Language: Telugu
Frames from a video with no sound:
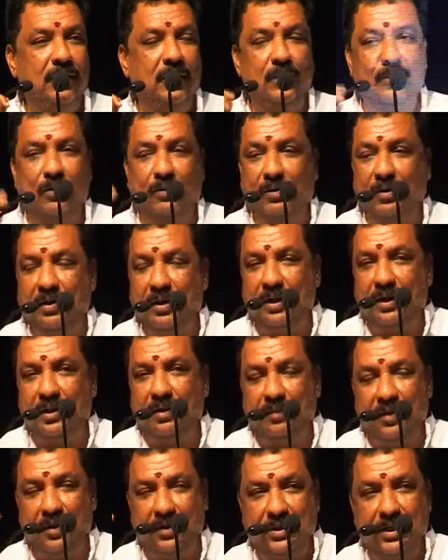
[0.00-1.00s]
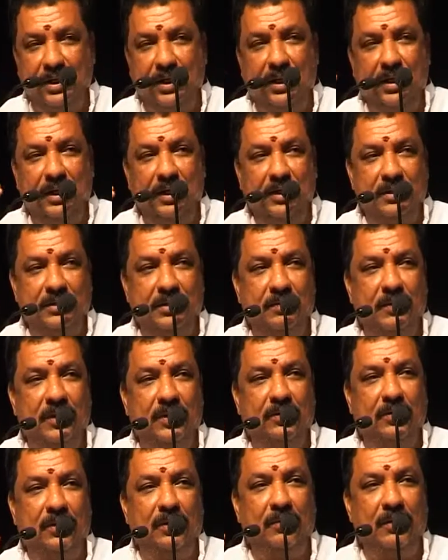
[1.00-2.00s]
ఎందుకు మనం చిన్న ఇండస్ట్రీ
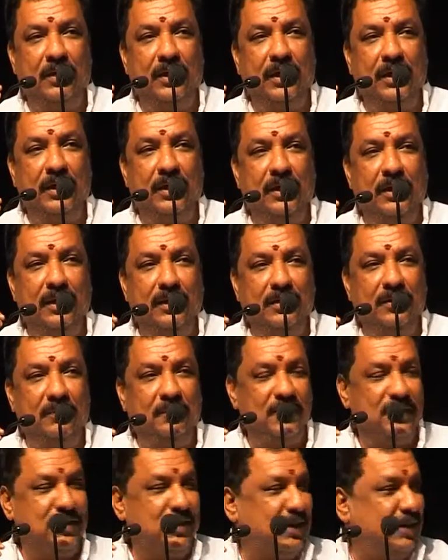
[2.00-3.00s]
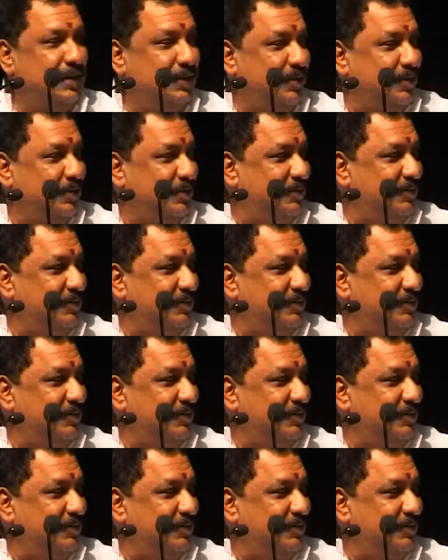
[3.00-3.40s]
పెడుతున్నాం కదా ఇక్కడ అని చెప్పేసి నేను